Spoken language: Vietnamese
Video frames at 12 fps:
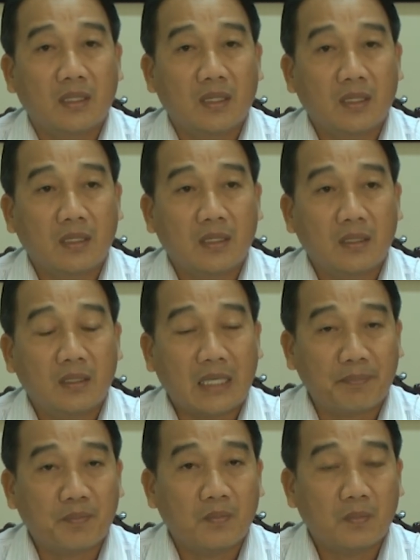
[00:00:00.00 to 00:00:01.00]
à,
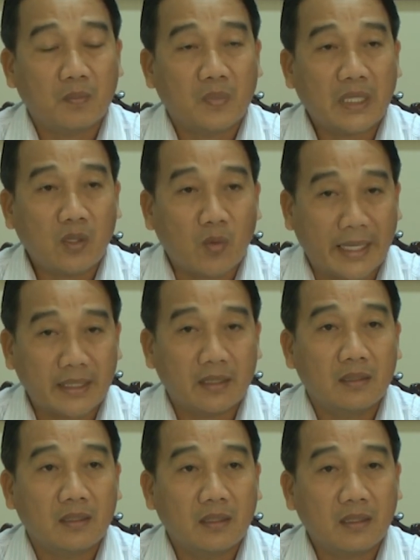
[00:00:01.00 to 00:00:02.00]
lập kế hoạch
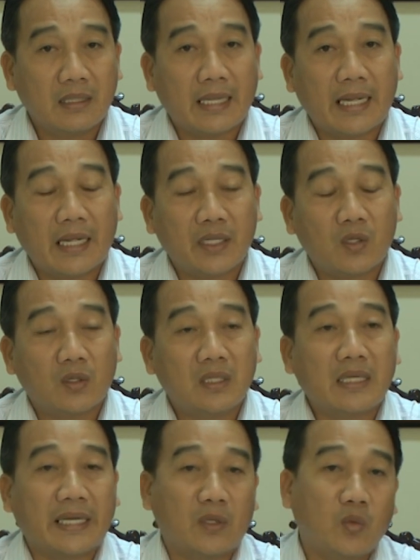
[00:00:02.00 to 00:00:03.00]
và cho
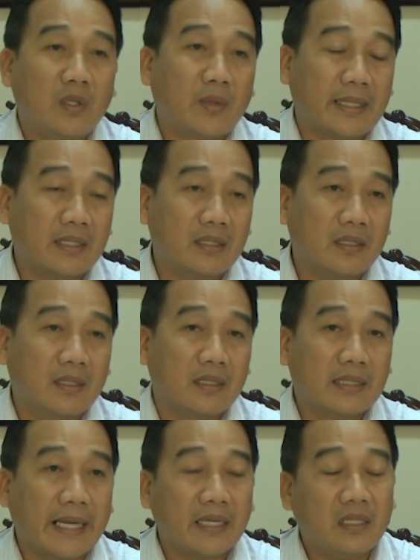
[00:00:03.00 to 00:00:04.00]
tiến hành quy hoạch
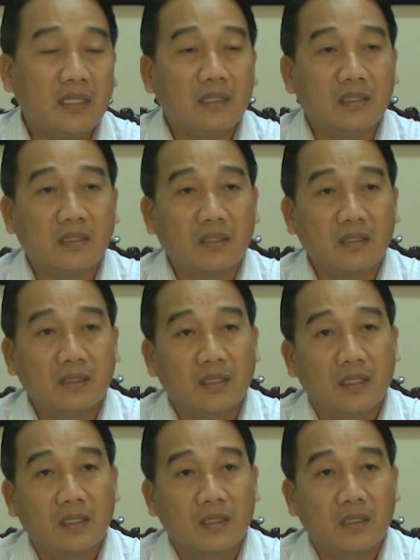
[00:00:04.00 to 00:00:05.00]
các tuyến đường
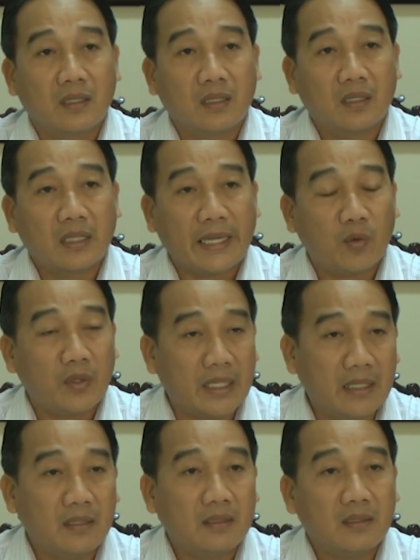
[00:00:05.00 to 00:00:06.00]
à, theo quy
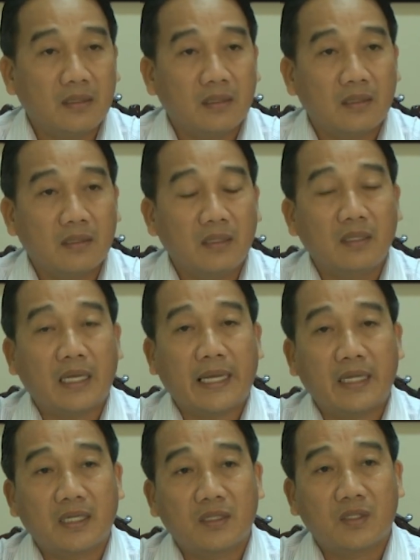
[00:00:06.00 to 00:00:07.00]
định như
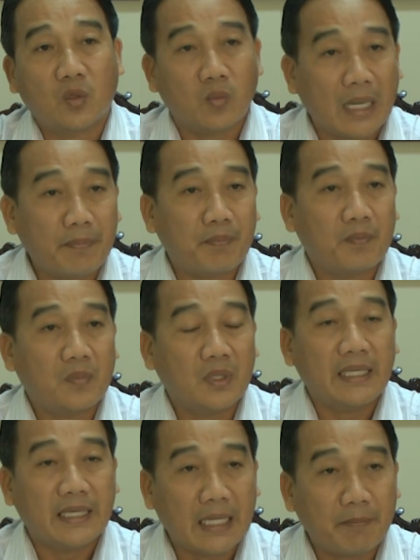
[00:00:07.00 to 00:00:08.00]
là trục ấp,
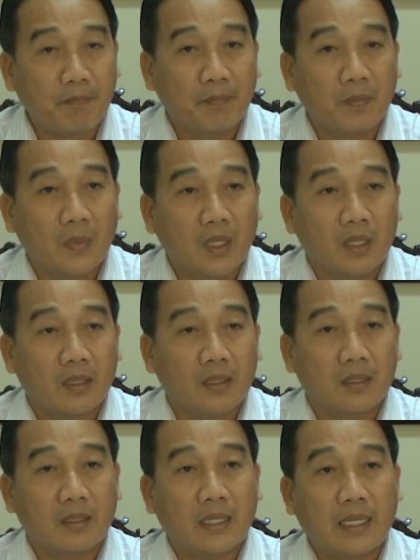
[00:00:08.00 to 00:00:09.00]
liên ấp
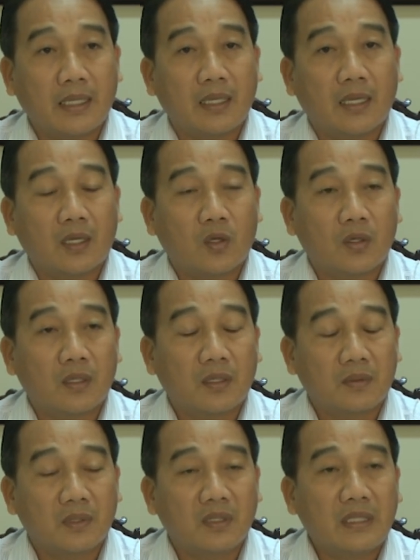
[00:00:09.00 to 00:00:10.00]
để
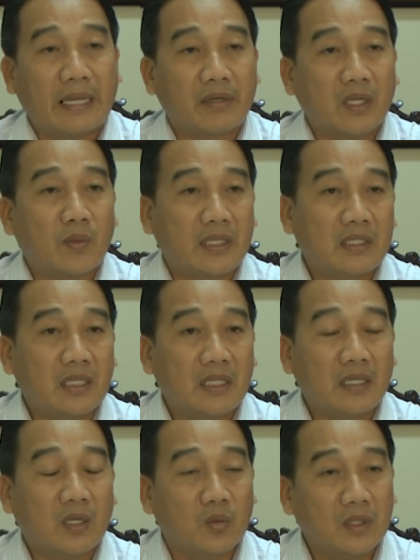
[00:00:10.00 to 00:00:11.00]
đưa vào kế hoạch xây
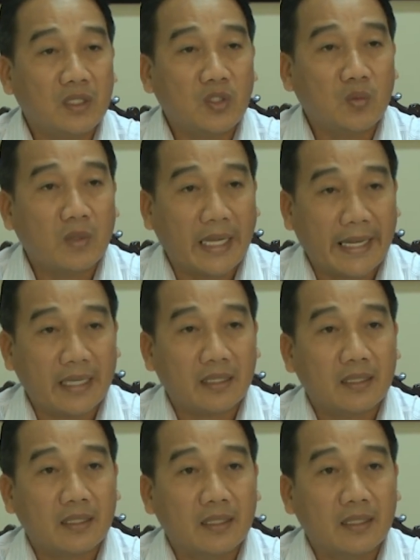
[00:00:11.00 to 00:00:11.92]
dựng đầu tư trung hạn